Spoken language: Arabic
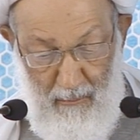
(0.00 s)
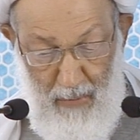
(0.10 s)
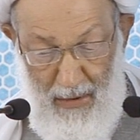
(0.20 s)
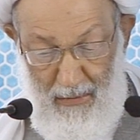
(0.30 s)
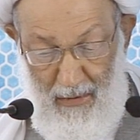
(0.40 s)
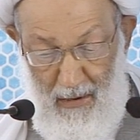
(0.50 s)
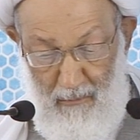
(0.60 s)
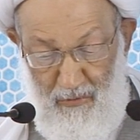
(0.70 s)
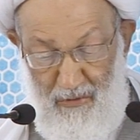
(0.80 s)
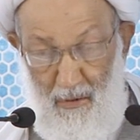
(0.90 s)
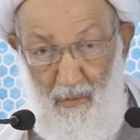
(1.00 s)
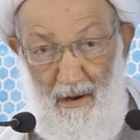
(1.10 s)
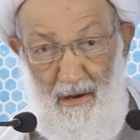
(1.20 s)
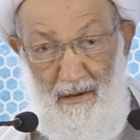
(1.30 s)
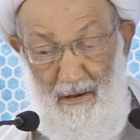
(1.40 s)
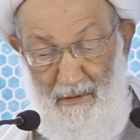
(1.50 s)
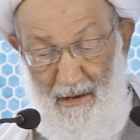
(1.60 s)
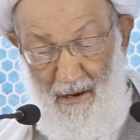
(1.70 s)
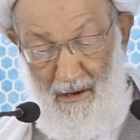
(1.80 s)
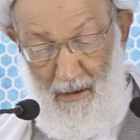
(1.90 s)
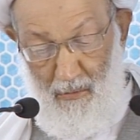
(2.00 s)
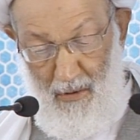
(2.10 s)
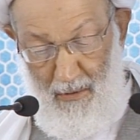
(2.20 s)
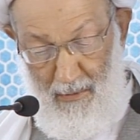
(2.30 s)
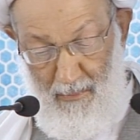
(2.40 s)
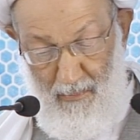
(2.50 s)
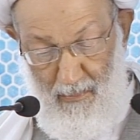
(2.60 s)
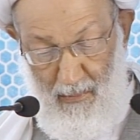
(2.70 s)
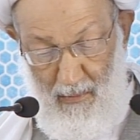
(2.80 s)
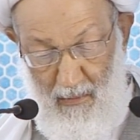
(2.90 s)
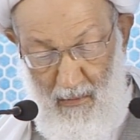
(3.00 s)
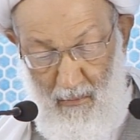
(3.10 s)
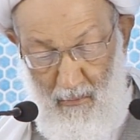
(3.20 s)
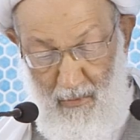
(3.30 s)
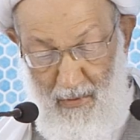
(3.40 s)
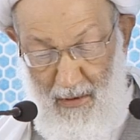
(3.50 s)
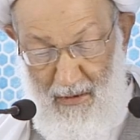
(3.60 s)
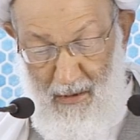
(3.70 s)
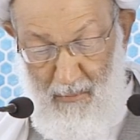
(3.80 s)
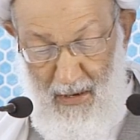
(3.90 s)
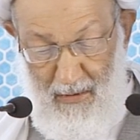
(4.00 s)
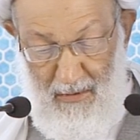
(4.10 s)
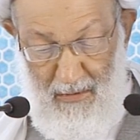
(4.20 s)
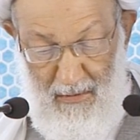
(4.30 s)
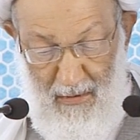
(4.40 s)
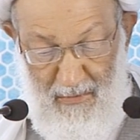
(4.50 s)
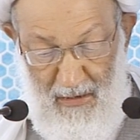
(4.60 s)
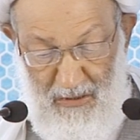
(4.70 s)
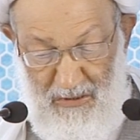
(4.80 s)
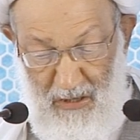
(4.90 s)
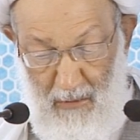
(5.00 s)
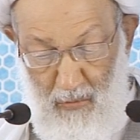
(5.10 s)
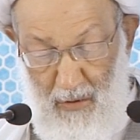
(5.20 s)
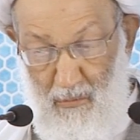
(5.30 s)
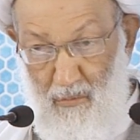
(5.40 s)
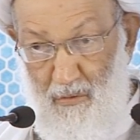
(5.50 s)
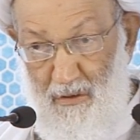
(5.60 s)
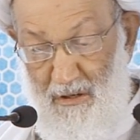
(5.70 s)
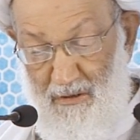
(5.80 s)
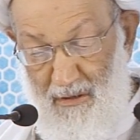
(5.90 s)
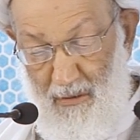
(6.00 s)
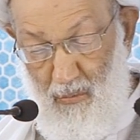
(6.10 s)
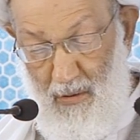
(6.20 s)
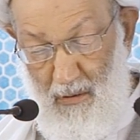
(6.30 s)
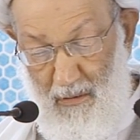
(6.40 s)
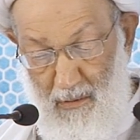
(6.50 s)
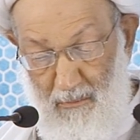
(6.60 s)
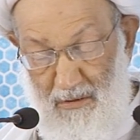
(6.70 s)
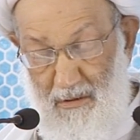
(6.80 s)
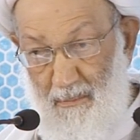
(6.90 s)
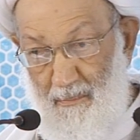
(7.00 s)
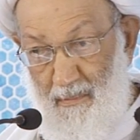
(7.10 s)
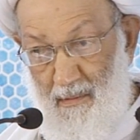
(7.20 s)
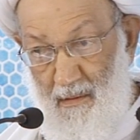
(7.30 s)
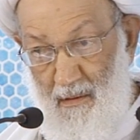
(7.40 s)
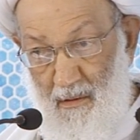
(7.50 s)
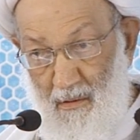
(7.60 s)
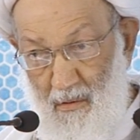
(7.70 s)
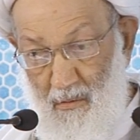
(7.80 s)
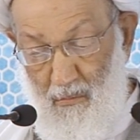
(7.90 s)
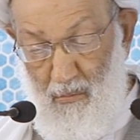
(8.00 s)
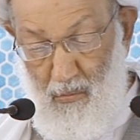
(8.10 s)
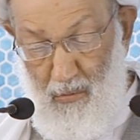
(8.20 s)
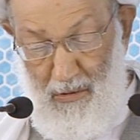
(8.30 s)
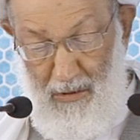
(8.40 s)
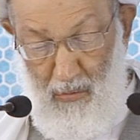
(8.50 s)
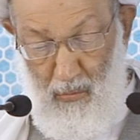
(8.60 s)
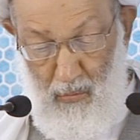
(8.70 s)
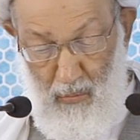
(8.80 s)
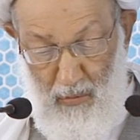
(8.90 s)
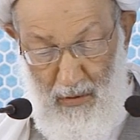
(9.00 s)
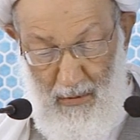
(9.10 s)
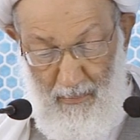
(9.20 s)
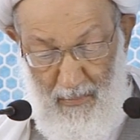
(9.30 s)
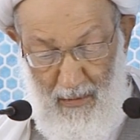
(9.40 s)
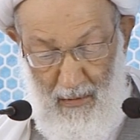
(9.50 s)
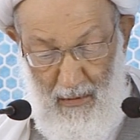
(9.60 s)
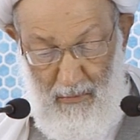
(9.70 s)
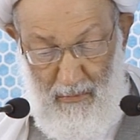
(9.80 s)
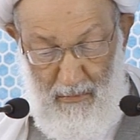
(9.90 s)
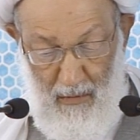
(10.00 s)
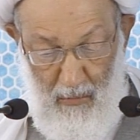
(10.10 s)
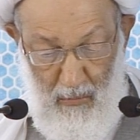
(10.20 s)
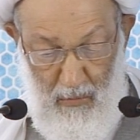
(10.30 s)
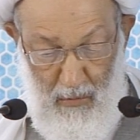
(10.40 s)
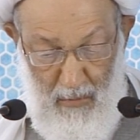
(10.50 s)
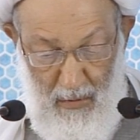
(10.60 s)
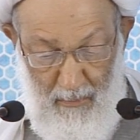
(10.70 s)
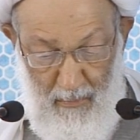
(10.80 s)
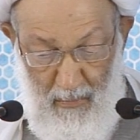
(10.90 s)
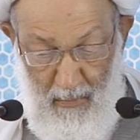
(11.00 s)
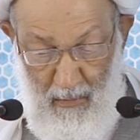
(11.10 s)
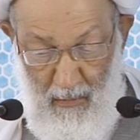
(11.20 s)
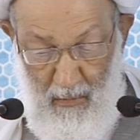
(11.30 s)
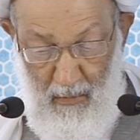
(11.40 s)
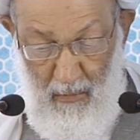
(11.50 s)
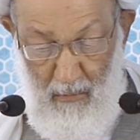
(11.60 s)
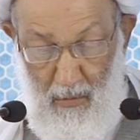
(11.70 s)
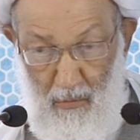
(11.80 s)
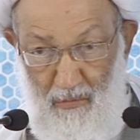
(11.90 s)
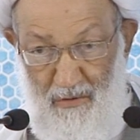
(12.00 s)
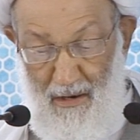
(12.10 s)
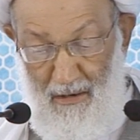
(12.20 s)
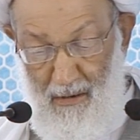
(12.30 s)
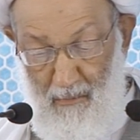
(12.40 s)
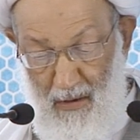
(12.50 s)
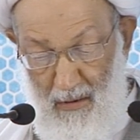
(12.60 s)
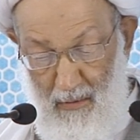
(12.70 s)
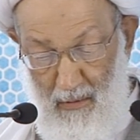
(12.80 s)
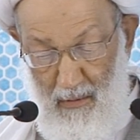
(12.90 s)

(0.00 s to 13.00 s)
بل إلى مستوى حياة الحيوان وذلك بأن يتنازل الشعب عن حريته وكرامته وكل حقوقه حتى اللقمة ويسلم